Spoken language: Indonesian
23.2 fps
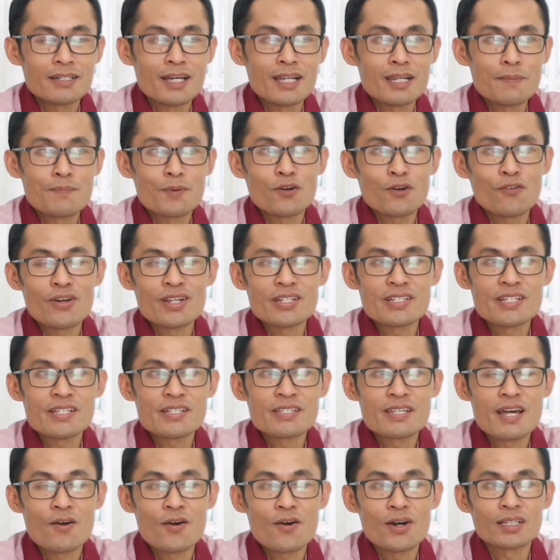dari Provinsi
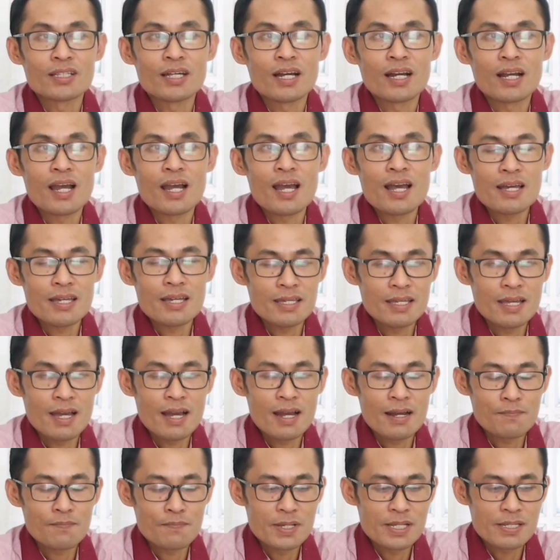Jawa Tengah
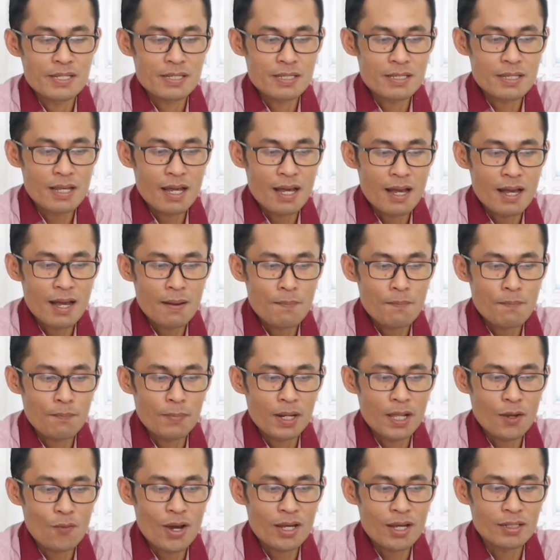yang bisa
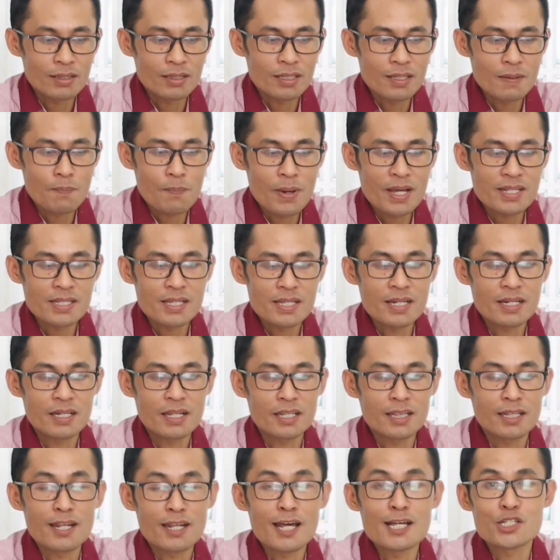melewati passing
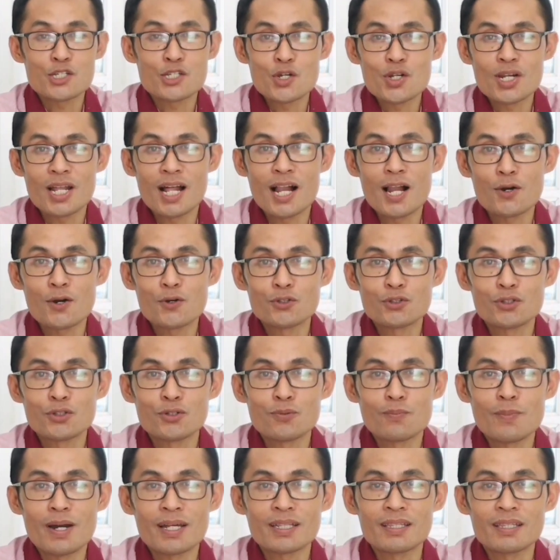grade nasional untuk
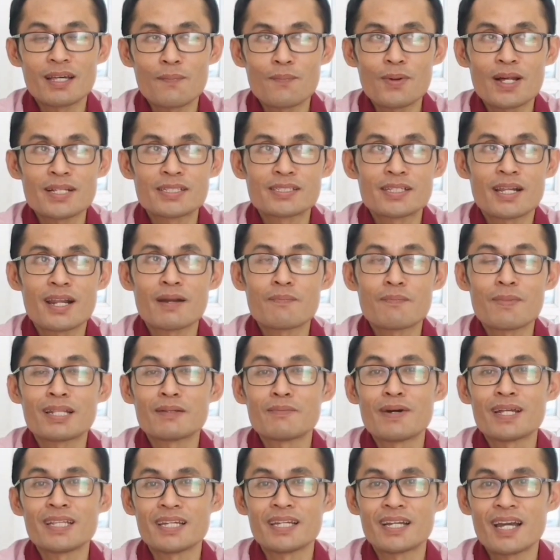mata pelajaran
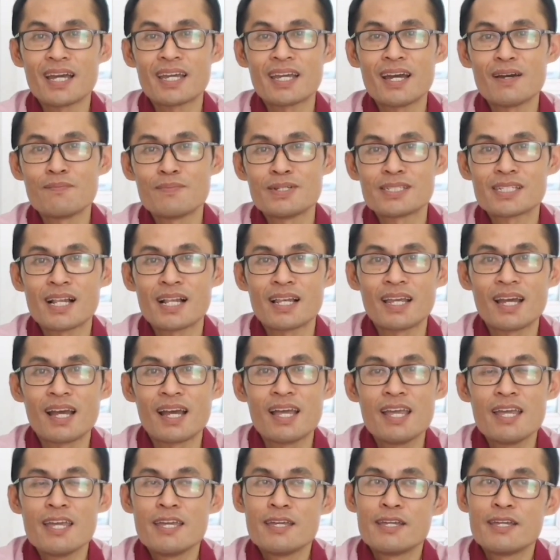matematika ya misalnya.